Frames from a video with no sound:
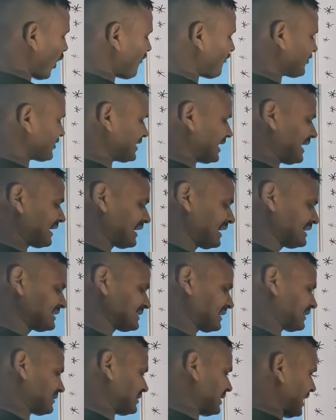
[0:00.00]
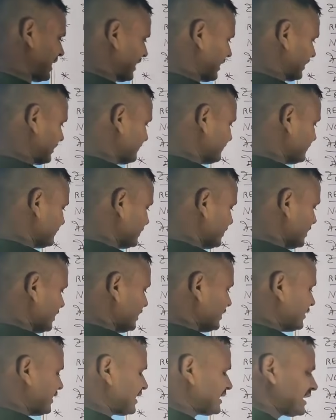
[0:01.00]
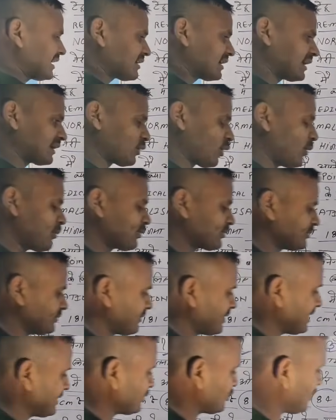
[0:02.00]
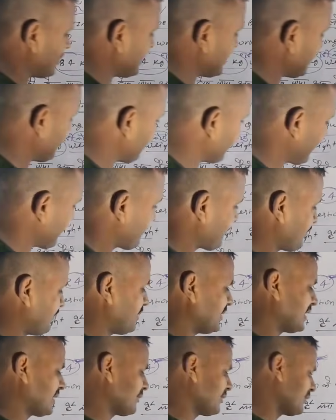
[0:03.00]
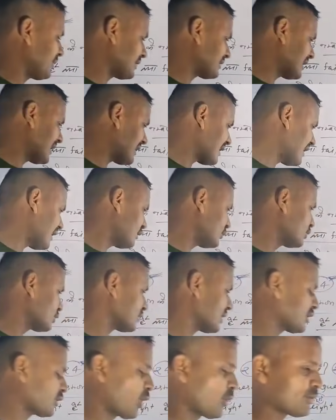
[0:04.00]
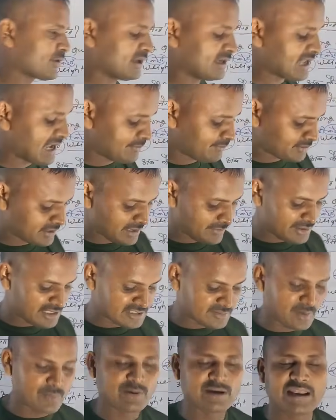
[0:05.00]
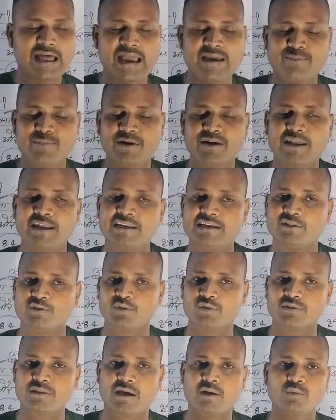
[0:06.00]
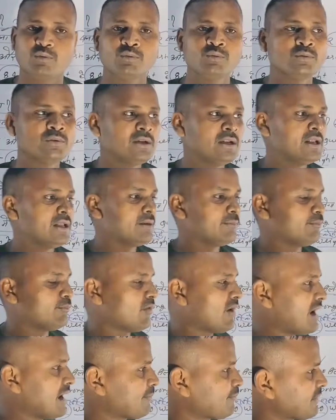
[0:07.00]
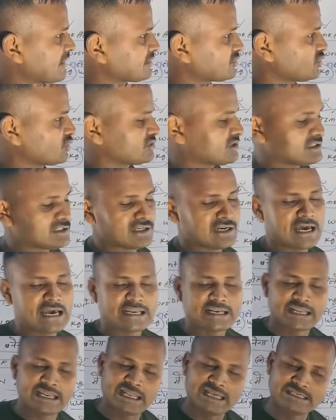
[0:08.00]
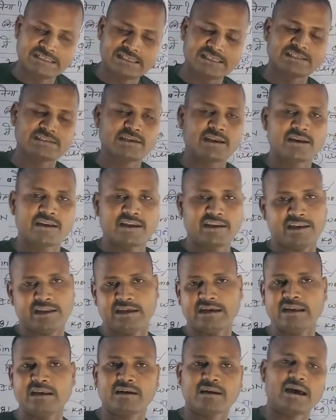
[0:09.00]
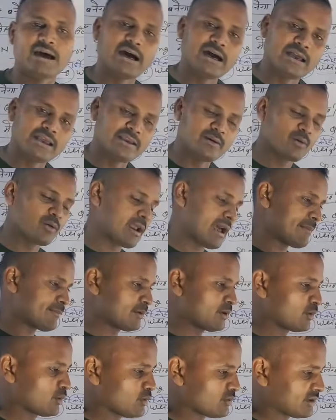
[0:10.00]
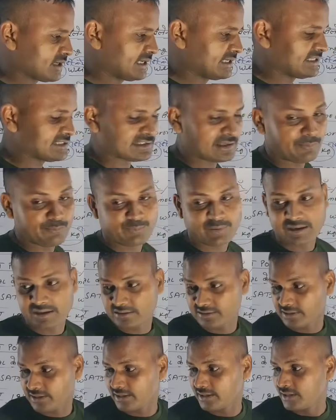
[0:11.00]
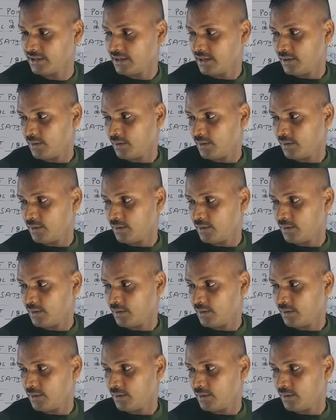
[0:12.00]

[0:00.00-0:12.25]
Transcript: ऑफ क्या रह सकता है देखिए कट ऑफ में जो है मैं फिर भी बता रहा हूँ कट ऑफ के लिए आपके बीच में मैं लाइव भी डेली जुड़ता हूँ वहाँ पर जो जितना एनालिसिस करके निकल रहा है और आप लोगों के ही संपर्क से